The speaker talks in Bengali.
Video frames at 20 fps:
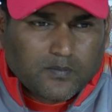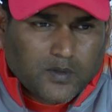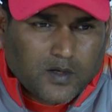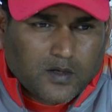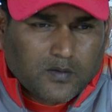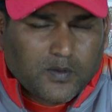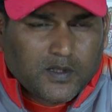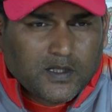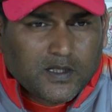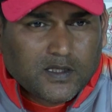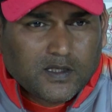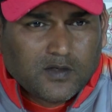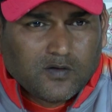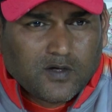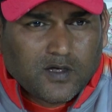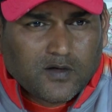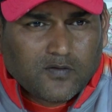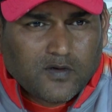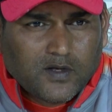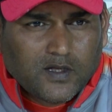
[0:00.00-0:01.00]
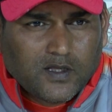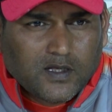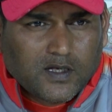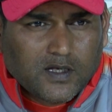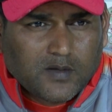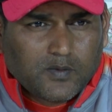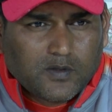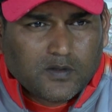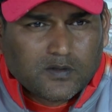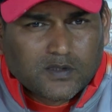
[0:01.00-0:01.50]
পাওয়ার প্লেতে তিন উইকেট ফেলে দেন
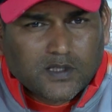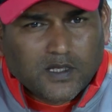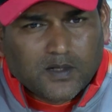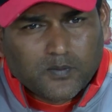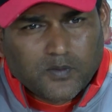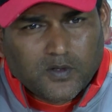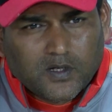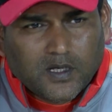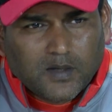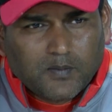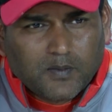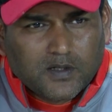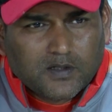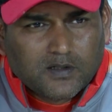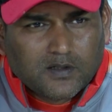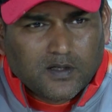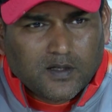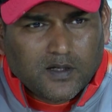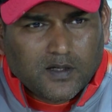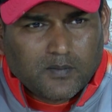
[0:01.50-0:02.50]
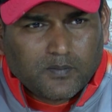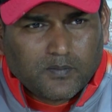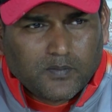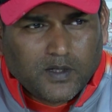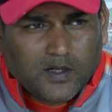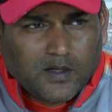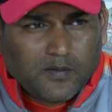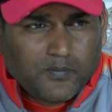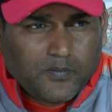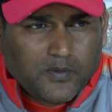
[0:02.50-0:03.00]
এবং তারপরে আবার
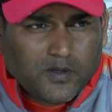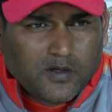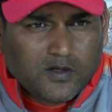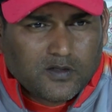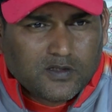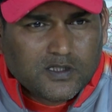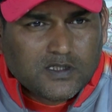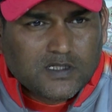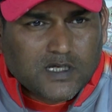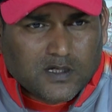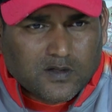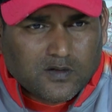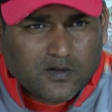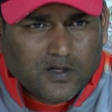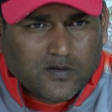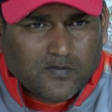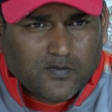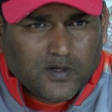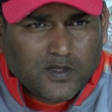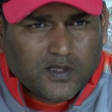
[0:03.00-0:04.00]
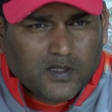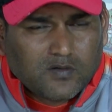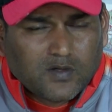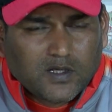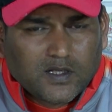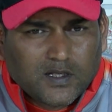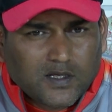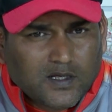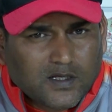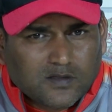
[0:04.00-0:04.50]
মিডল পিরিয়ডে যদি চারটা উইকেট ফেলে দেন
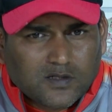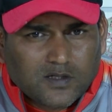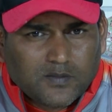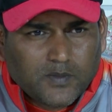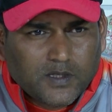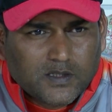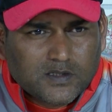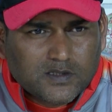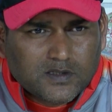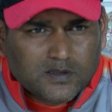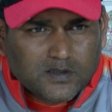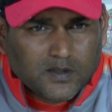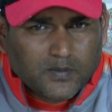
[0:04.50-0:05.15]
ওইখান থেকে আসলে ম্যাচ